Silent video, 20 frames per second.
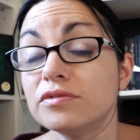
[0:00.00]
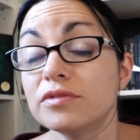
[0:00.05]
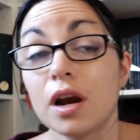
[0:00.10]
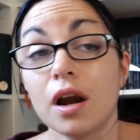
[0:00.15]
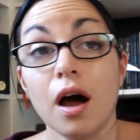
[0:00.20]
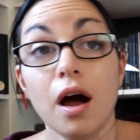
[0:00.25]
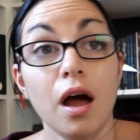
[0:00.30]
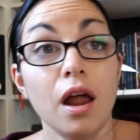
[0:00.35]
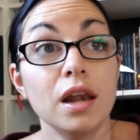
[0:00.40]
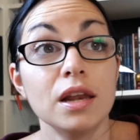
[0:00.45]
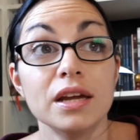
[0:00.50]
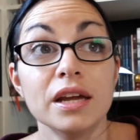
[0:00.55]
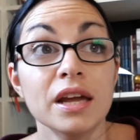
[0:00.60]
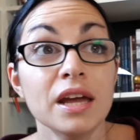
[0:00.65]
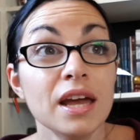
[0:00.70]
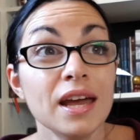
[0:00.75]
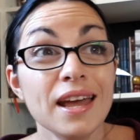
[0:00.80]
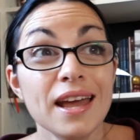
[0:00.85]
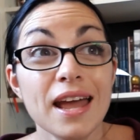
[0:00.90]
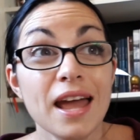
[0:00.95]
Voilà, elle est,
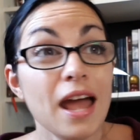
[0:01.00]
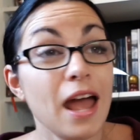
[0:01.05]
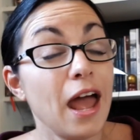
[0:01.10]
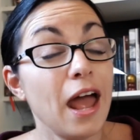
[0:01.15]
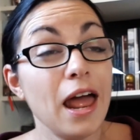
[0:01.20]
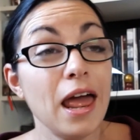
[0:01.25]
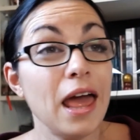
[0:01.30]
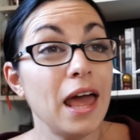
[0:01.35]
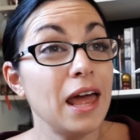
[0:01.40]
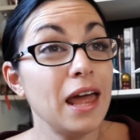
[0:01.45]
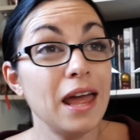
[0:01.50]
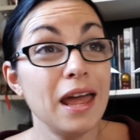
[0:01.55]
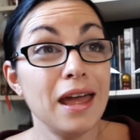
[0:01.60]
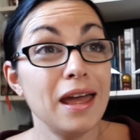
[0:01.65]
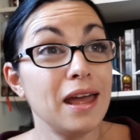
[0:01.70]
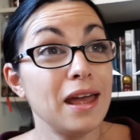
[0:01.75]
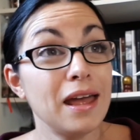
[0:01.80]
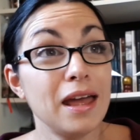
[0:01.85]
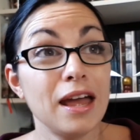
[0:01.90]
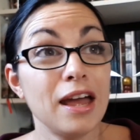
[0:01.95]

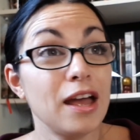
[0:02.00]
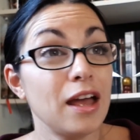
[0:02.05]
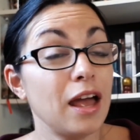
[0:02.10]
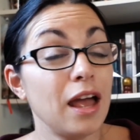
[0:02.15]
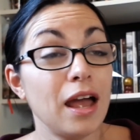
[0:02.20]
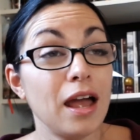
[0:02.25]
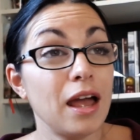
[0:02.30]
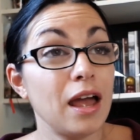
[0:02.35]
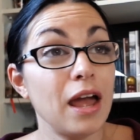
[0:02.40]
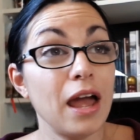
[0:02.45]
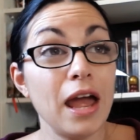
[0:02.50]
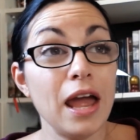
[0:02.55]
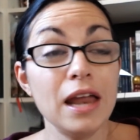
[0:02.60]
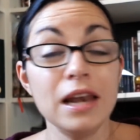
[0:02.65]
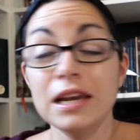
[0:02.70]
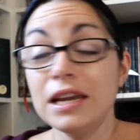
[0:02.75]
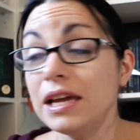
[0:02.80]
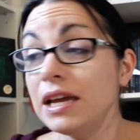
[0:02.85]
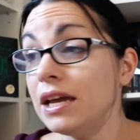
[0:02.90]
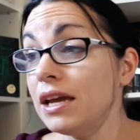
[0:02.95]
elle,
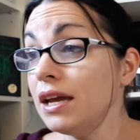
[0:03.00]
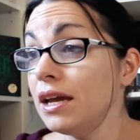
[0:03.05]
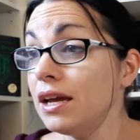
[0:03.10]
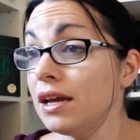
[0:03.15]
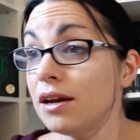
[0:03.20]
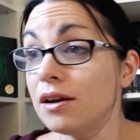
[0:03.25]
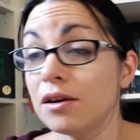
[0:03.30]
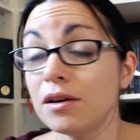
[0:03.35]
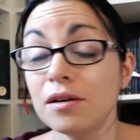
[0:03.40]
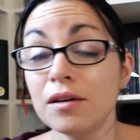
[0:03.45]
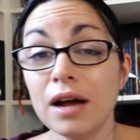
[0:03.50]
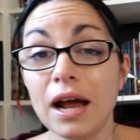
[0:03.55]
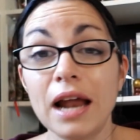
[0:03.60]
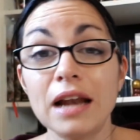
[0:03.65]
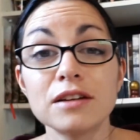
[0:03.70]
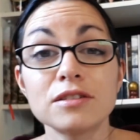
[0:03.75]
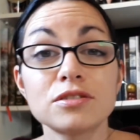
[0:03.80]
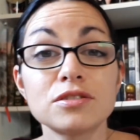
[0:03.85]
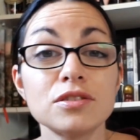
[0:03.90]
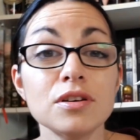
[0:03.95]
elle, est, euh,
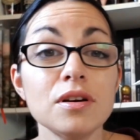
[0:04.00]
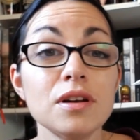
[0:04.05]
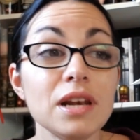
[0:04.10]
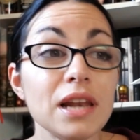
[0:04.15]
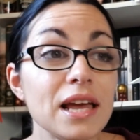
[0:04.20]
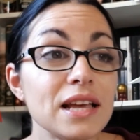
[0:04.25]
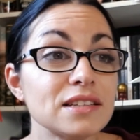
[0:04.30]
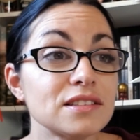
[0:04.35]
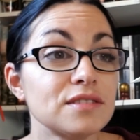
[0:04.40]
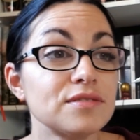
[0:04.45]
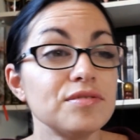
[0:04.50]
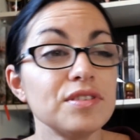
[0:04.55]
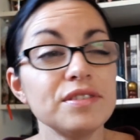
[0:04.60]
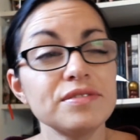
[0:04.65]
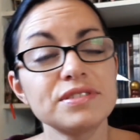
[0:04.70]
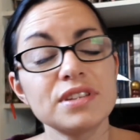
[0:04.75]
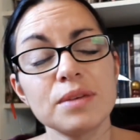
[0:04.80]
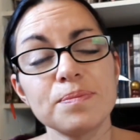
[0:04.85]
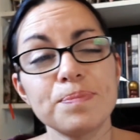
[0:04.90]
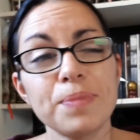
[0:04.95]
elle se laisse
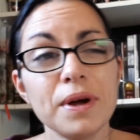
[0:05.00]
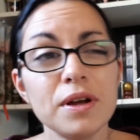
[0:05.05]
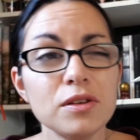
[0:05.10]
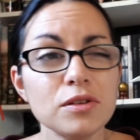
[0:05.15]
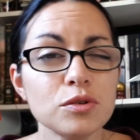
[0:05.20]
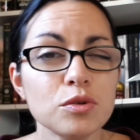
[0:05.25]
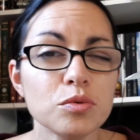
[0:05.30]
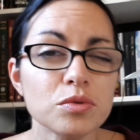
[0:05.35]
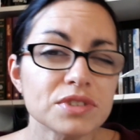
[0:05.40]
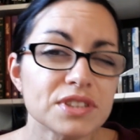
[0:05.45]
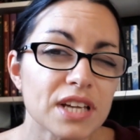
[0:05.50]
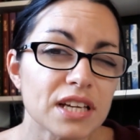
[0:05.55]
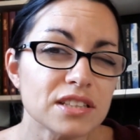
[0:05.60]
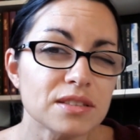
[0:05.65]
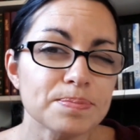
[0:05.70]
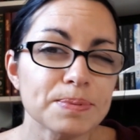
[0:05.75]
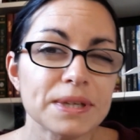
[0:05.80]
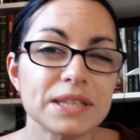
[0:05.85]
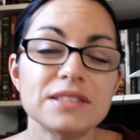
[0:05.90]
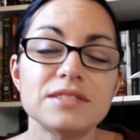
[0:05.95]
vivre. C'est pas une
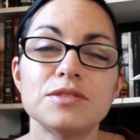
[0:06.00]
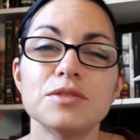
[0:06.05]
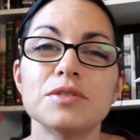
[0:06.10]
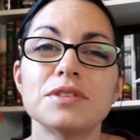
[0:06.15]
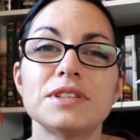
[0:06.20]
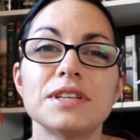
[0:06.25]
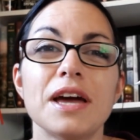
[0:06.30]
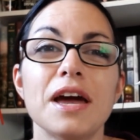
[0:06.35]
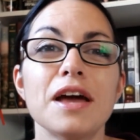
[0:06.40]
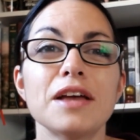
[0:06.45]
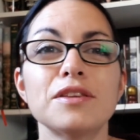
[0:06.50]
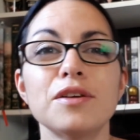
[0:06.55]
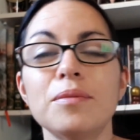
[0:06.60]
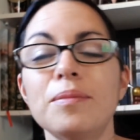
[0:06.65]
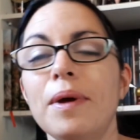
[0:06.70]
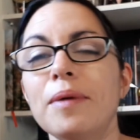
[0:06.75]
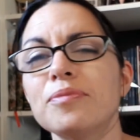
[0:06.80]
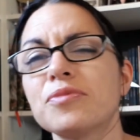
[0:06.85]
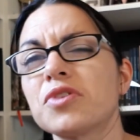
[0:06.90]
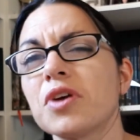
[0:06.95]
gonzesse prise de tête. En
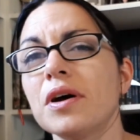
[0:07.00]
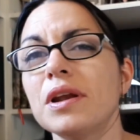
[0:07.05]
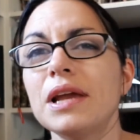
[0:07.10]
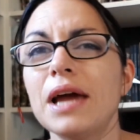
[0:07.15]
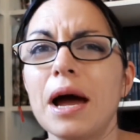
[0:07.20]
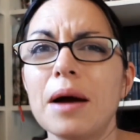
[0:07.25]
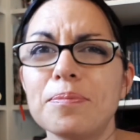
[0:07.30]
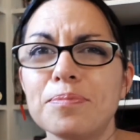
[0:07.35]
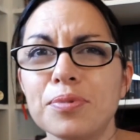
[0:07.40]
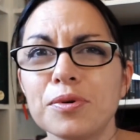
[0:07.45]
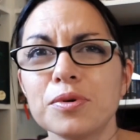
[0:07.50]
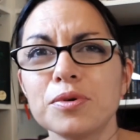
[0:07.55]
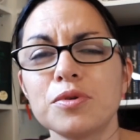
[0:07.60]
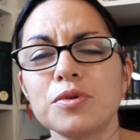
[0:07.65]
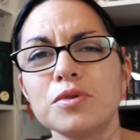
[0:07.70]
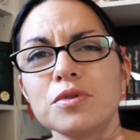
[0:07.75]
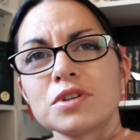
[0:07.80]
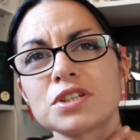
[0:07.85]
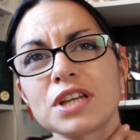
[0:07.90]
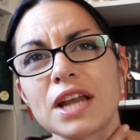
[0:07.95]
même temps, elle est un peu
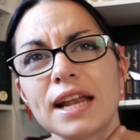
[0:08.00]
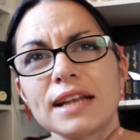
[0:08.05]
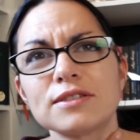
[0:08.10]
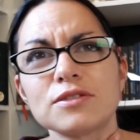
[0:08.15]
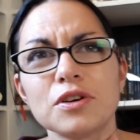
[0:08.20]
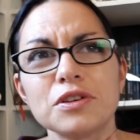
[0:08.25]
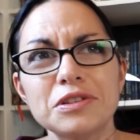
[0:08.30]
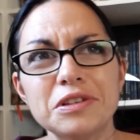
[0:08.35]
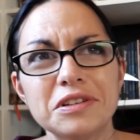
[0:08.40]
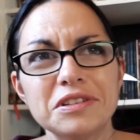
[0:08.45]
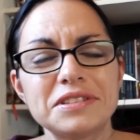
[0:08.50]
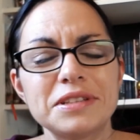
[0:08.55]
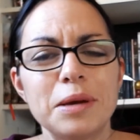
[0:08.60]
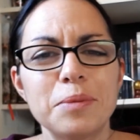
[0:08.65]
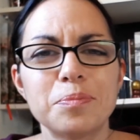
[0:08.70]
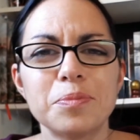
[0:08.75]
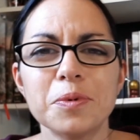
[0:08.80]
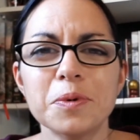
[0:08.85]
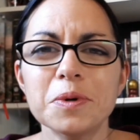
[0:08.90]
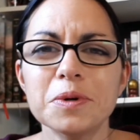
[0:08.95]
gauche. Elle a tendance un
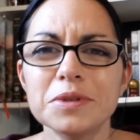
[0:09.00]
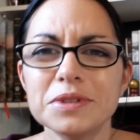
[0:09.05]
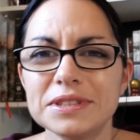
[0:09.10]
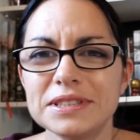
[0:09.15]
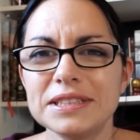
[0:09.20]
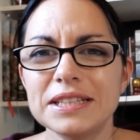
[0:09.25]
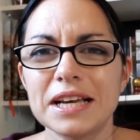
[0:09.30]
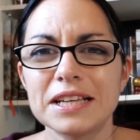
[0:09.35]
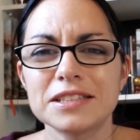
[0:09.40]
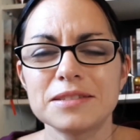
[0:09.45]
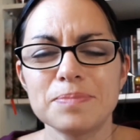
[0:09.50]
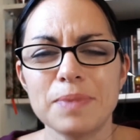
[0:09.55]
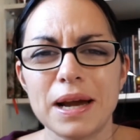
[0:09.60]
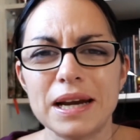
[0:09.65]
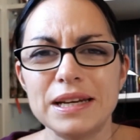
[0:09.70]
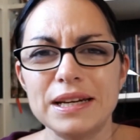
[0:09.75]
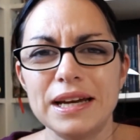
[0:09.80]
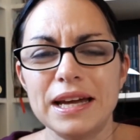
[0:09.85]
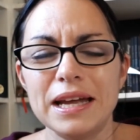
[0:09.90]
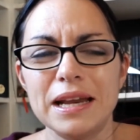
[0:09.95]
peu aussi à se
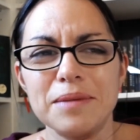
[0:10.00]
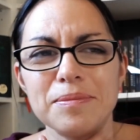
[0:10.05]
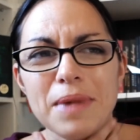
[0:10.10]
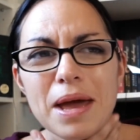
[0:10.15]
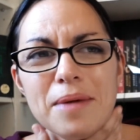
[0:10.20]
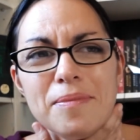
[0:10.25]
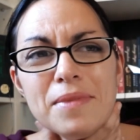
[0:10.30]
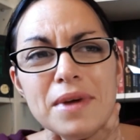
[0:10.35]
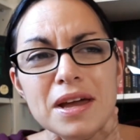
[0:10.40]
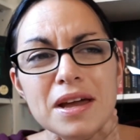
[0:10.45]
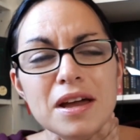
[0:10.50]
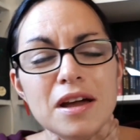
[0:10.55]
parler à elle-même.